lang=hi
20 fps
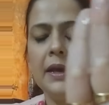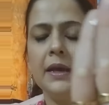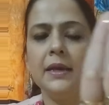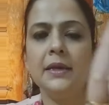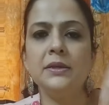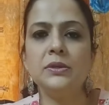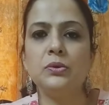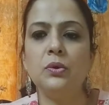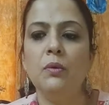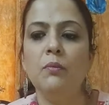है
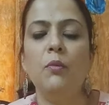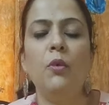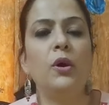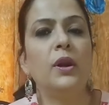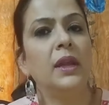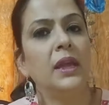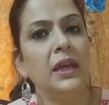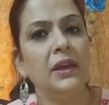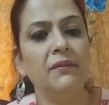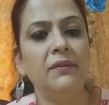इसको
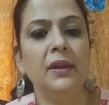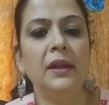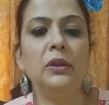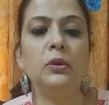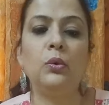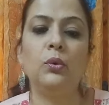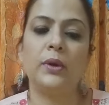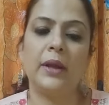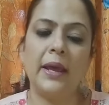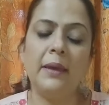मॉर्निंग इवनिंग
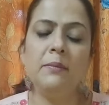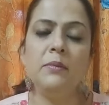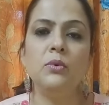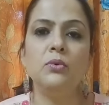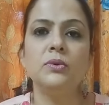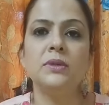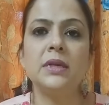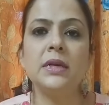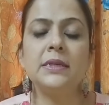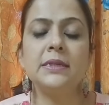दो टाइम
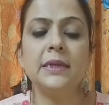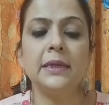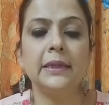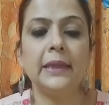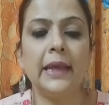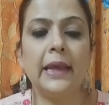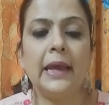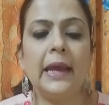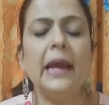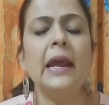यूज़ कर सकते
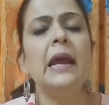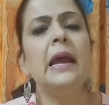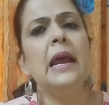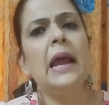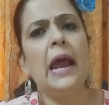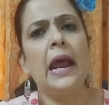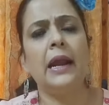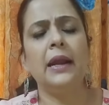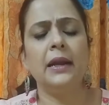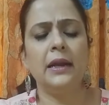हैं
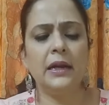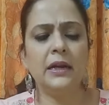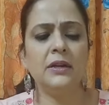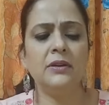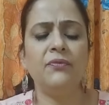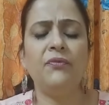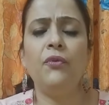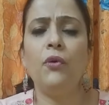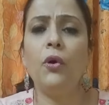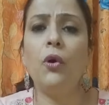एंड इट
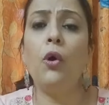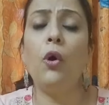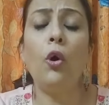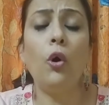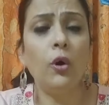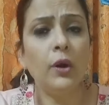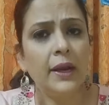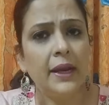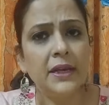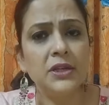फॉर
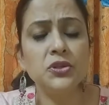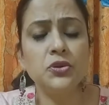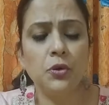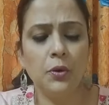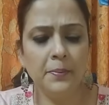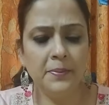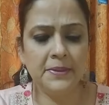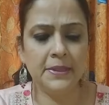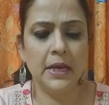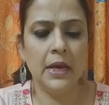ऑल एज
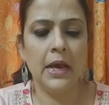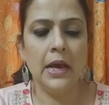ग्रुप्स